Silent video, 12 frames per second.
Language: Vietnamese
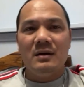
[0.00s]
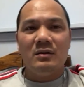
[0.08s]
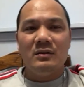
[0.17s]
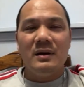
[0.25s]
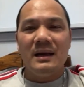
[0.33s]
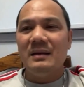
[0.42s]
còn
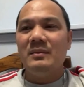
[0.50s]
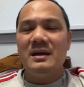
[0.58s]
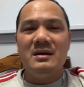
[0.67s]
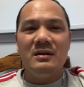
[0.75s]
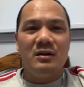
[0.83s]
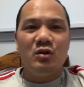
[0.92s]
tụi Hán ở
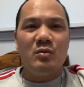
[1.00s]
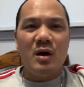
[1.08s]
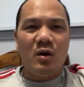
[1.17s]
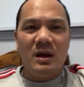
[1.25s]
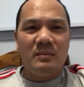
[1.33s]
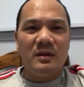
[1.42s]
dưới thì nó cũng
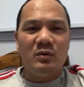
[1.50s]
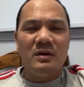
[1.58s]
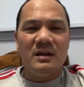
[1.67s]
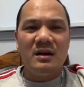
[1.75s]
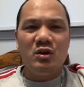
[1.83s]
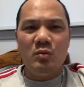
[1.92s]
mỏi lắm tụi nó
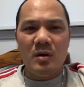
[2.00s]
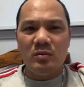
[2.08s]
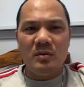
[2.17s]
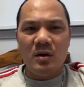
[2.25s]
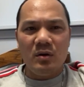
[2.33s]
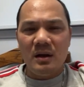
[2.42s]
dân du mục
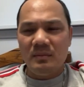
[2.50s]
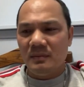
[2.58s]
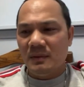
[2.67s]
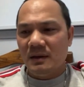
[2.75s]
nó mỏi lắm